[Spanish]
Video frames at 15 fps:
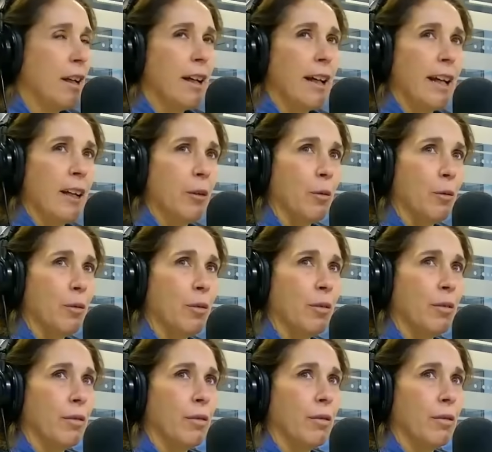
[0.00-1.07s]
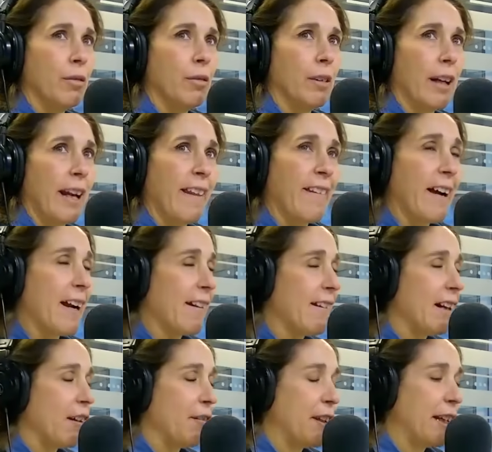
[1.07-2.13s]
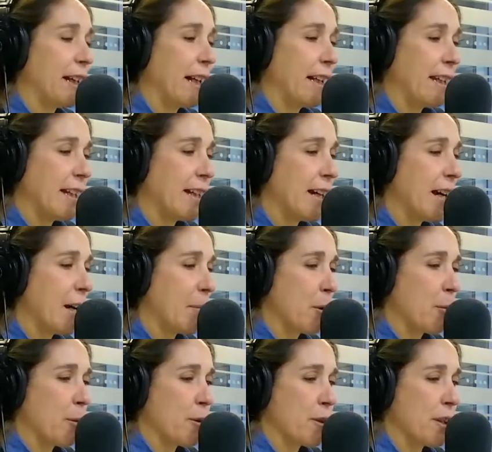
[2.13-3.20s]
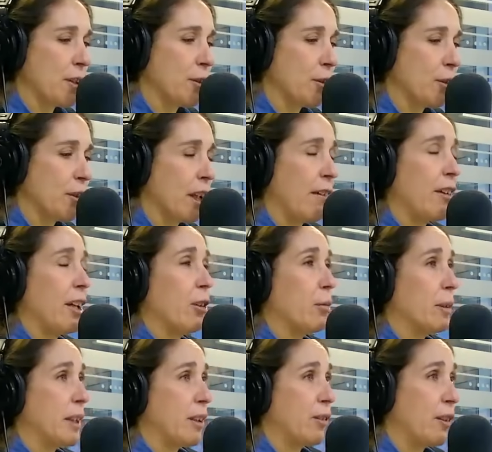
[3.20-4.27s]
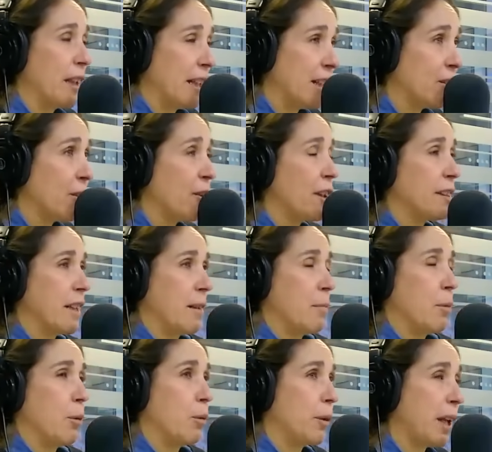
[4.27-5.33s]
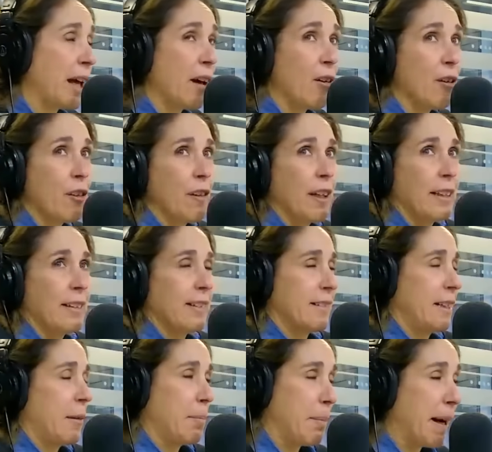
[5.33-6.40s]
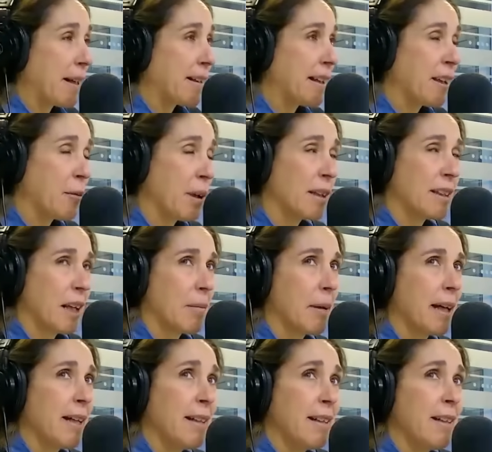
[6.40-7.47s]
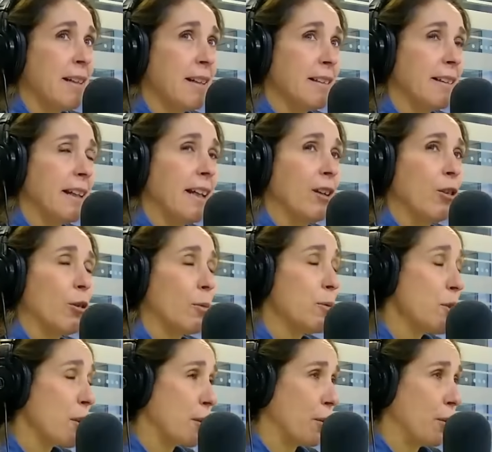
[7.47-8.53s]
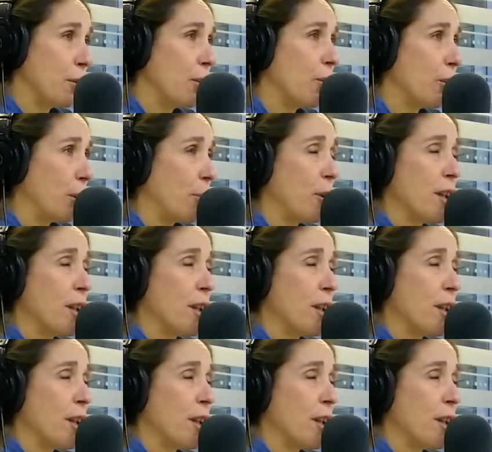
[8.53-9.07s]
en un radar de la fiscalía a propósito de haber cometido delitos, de estar involucrados, de ser parte de mm. una trama de corrupción, ¿no? Lo hemos